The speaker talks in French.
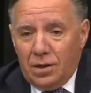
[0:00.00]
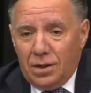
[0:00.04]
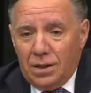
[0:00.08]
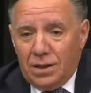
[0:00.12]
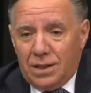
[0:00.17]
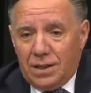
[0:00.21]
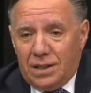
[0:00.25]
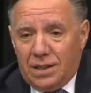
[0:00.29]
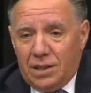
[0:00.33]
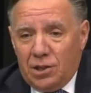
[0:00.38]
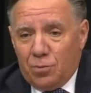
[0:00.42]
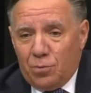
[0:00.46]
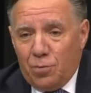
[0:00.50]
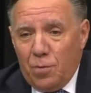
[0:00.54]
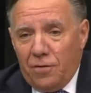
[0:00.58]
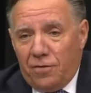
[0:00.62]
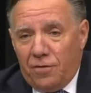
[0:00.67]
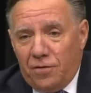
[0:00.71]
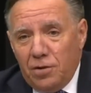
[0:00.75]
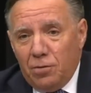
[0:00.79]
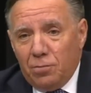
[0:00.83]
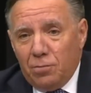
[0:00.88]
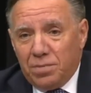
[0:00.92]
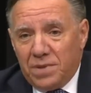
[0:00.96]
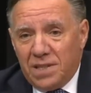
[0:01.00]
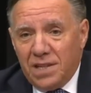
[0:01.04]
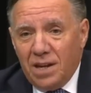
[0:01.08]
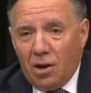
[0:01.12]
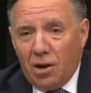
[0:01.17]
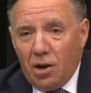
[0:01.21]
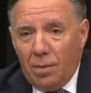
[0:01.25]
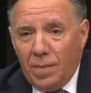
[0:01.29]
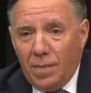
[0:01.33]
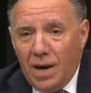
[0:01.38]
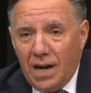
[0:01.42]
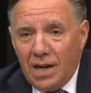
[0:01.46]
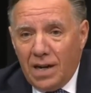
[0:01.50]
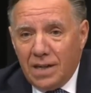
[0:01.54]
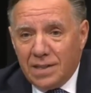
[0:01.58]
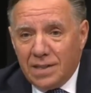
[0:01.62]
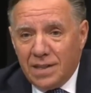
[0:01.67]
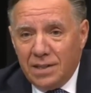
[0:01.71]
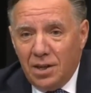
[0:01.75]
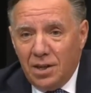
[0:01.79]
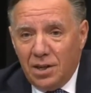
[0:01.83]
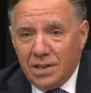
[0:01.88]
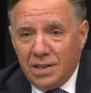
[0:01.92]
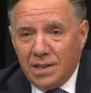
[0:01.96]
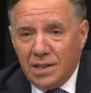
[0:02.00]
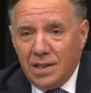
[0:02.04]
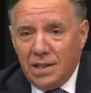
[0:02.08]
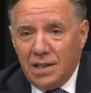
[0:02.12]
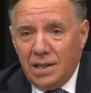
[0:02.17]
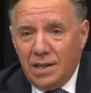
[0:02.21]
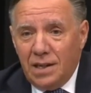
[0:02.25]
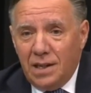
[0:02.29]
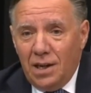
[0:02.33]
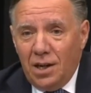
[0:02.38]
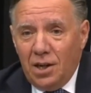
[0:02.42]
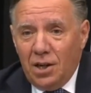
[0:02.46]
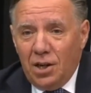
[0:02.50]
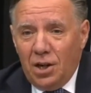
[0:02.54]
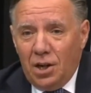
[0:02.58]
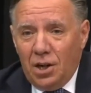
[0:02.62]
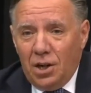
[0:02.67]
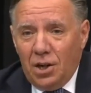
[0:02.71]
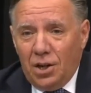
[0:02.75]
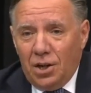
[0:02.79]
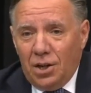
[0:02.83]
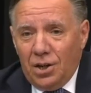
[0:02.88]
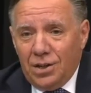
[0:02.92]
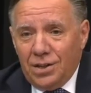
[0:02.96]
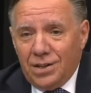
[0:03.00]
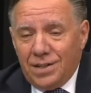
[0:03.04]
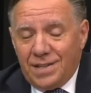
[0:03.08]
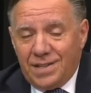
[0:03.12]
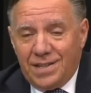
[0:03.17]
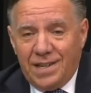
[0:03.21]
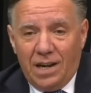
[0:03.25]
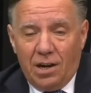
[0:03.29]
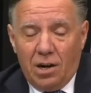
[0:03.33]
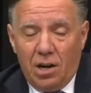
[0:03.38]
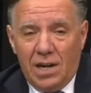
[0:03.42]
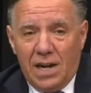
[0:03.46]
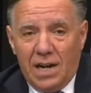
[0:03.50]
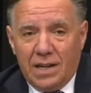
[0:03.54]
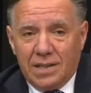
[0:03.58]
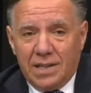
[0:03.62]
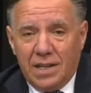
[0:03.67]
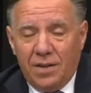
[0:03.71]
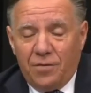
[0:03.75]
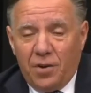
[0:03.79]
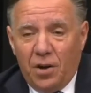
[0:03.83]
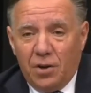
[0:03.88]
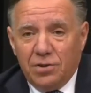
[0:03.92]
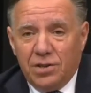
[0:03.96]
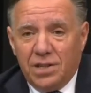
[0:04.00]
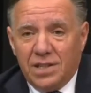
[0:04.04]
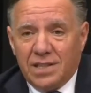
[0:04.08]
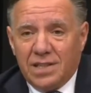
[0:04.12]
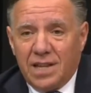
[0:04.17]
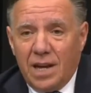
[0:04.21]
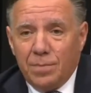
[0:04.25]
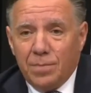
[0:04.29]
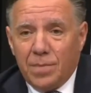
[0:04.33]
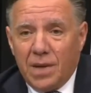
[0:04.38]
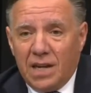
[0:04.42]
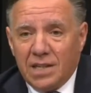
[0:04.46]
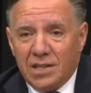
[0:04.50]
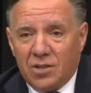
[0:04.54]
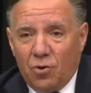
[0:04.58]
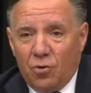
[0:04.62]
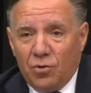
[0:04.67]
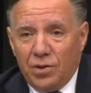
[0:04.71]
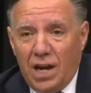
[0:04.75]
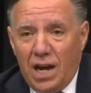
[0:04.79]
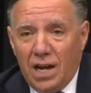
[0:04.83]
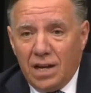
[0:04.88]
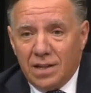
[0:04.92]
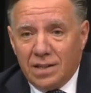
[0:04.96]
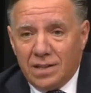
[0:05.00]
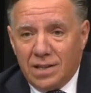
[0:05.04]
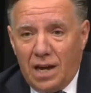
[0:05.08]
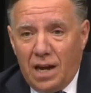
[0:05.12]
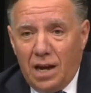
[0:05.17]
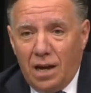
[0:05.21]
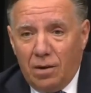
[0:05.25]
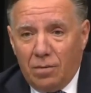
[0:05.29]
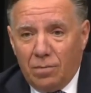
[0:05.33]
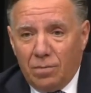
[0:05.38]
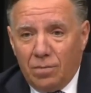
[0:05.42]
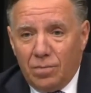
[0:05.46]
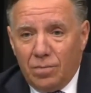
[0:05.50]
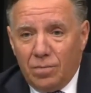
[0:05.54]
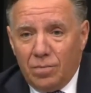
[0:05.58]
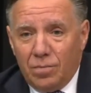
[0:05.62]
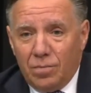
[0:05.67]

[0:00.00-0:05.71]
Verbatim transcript: Si je me fie au petit Robert, c'est de dire c'est relatif à un système dans son ensemble.